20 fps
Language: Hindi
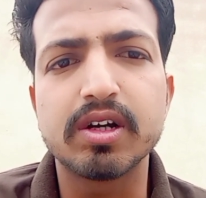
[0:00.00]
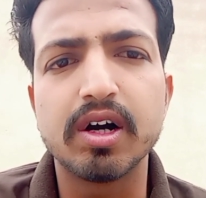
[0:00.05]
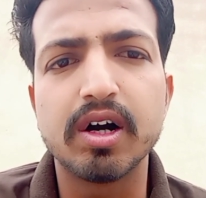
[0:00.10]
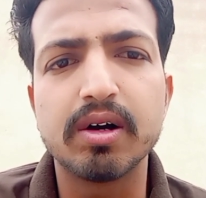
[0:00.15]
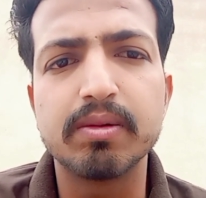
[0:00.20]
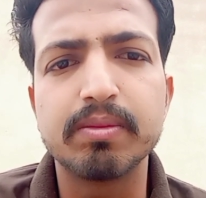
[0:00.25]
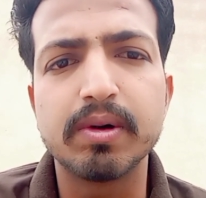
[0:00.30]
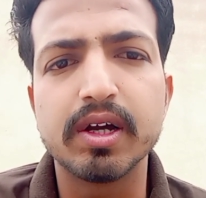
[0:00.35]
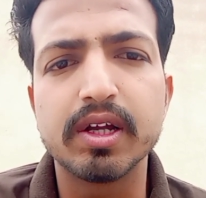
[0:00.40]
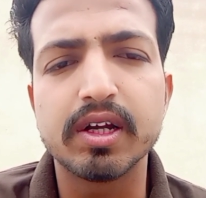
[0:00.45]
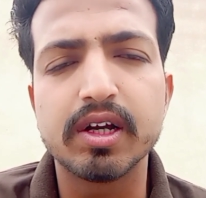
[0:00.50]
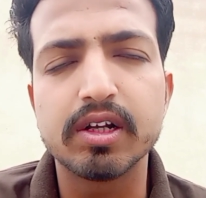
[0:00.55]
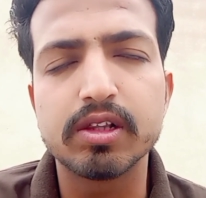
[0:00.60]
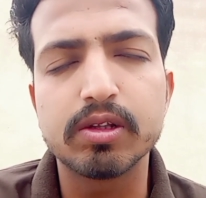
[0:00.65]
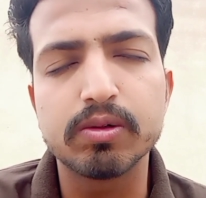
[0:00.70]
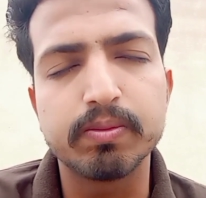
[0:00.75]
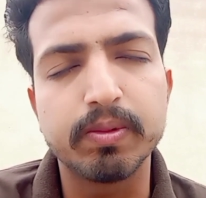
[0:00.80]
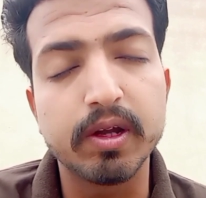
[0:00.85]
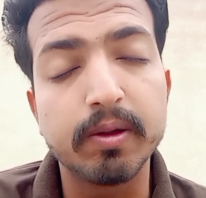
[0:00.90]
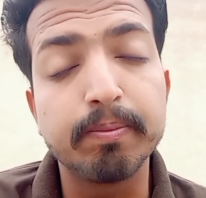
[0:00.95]
आखरत में
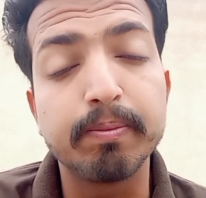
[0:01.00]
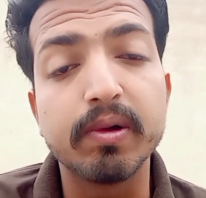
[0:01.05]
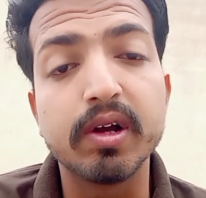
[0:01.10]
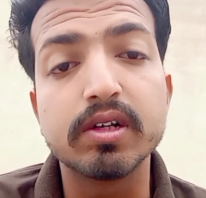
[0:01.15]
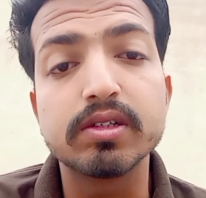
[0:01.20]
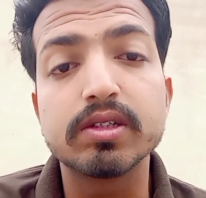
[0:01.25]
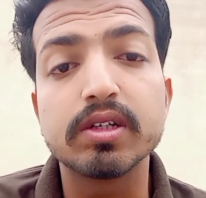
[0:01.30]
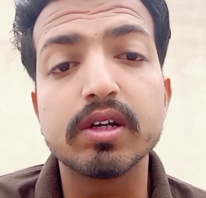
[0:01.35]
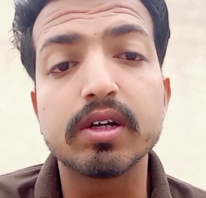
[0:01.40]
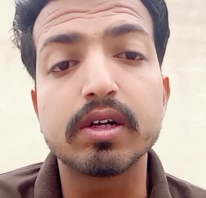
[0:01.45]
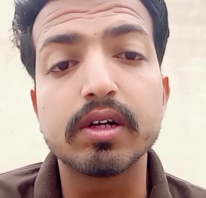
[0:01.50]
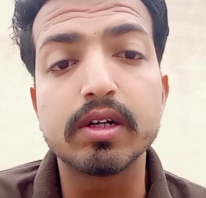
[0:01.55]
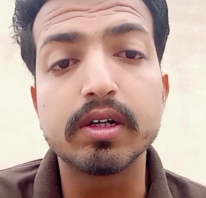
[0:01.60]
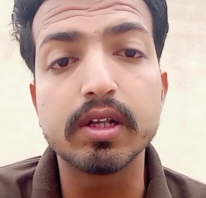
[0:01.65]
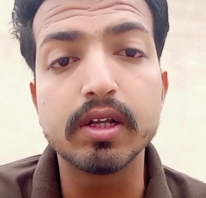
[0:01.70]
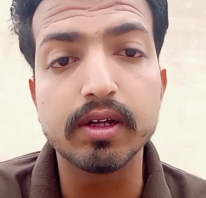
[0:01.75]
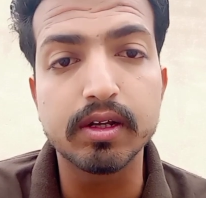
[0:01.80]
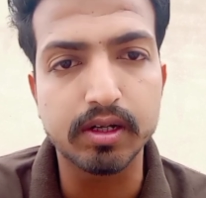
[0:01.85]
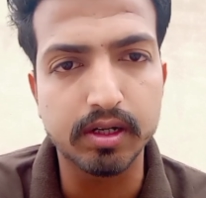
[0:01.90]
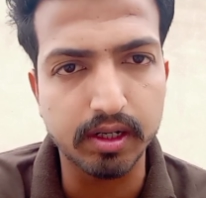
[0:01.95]
काम आएगा तो भाई
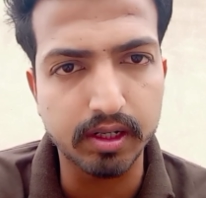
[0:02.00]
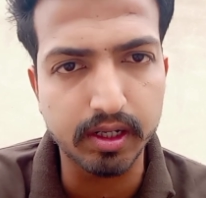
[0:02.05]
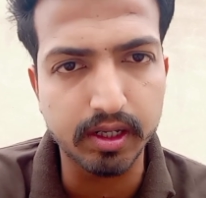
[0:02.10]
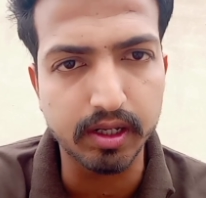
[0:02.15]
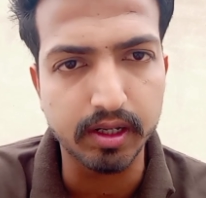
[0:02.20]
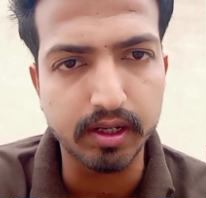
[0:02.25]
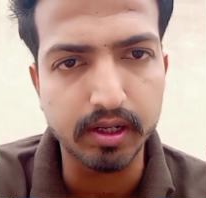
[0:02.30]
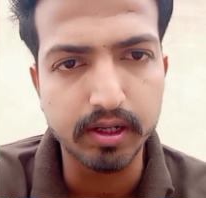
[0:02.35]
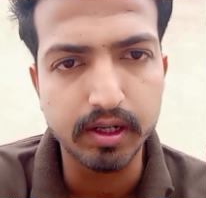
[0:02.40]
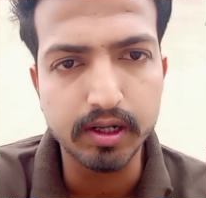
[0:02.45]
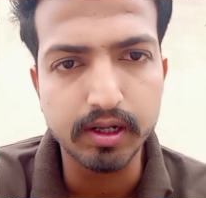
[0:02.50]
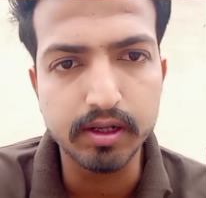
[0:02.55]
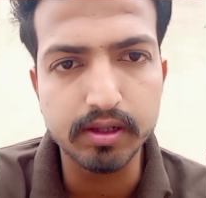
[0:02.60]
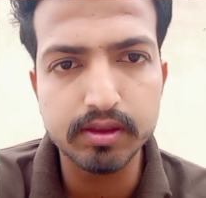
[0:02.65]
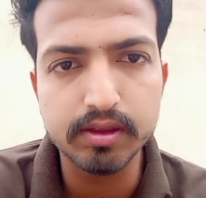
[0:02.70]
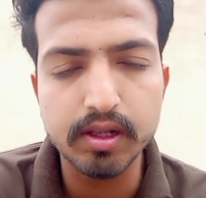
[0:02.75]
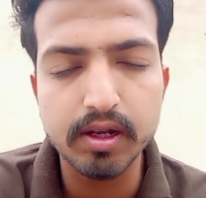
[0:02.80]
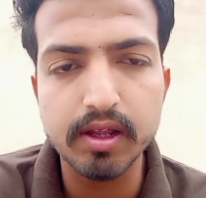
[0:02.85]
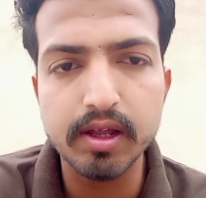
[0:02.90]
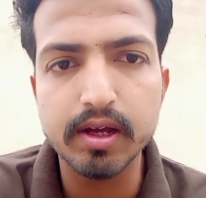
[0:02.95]
पैसे इकट्ठे करें